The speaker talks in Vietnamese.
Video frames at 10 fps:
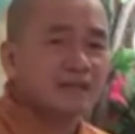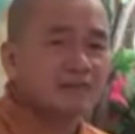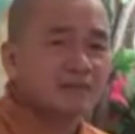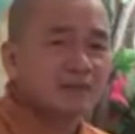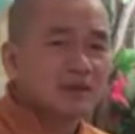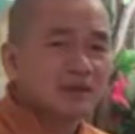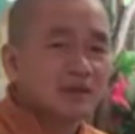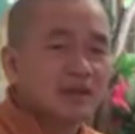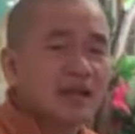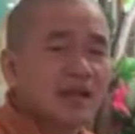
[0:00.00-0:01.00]
á,
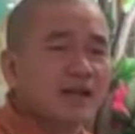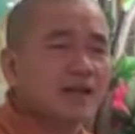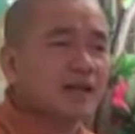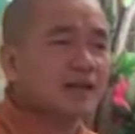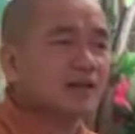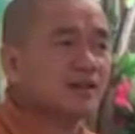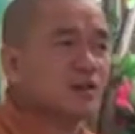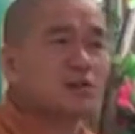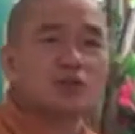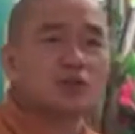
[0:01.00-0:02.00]
thì đáng ra cái
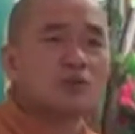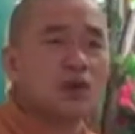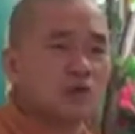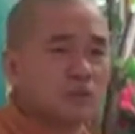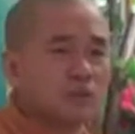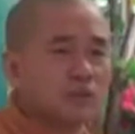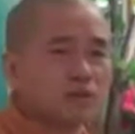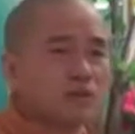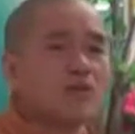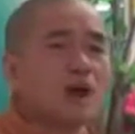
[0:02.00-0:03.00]
cô Tiểu Ngọc á,
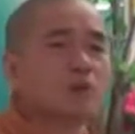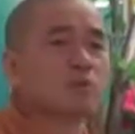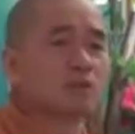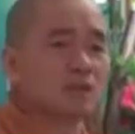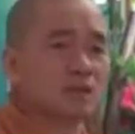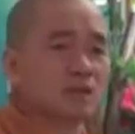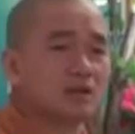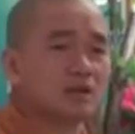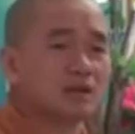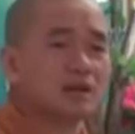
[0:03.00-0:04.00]
Tiểu Hồng gì đó,
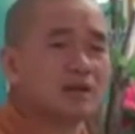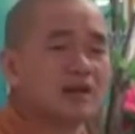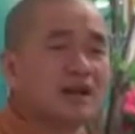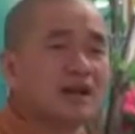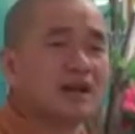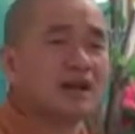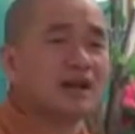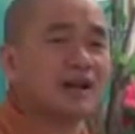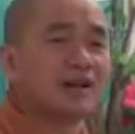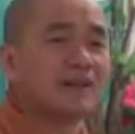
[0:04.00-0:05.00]

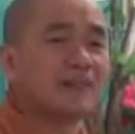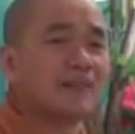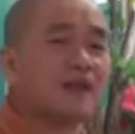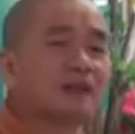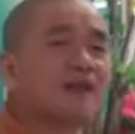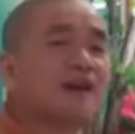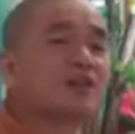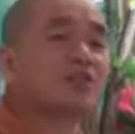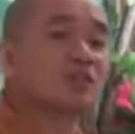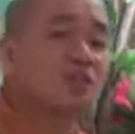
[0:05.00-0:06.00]
là đầy
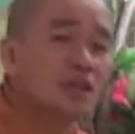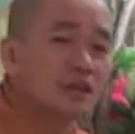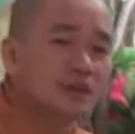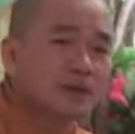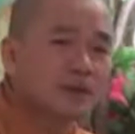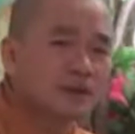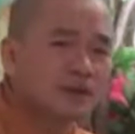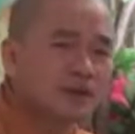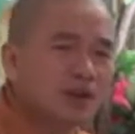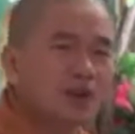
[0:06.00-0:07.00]
tớ của Thiên Kim á,
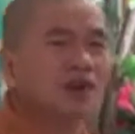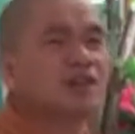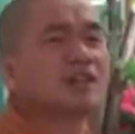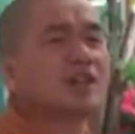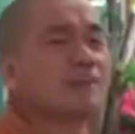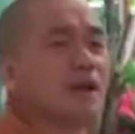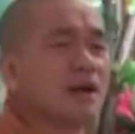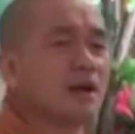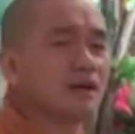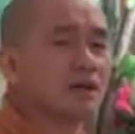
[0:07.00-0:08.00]
nó vô là nó chết
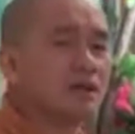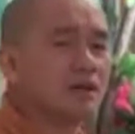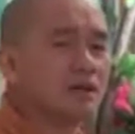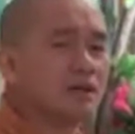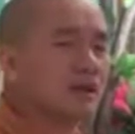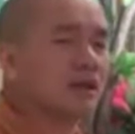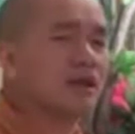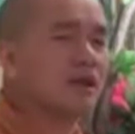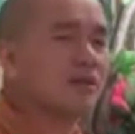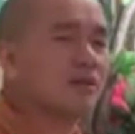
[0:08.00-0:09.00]
mê rồi. Đằng
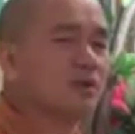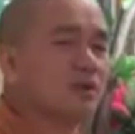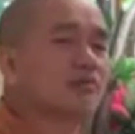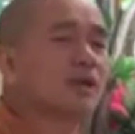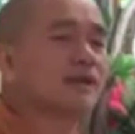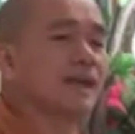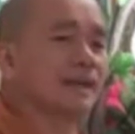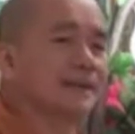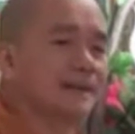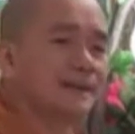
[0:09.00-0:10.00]
này không, nó nói ông thầy
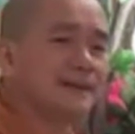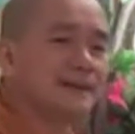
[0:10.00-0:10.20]
chảnh.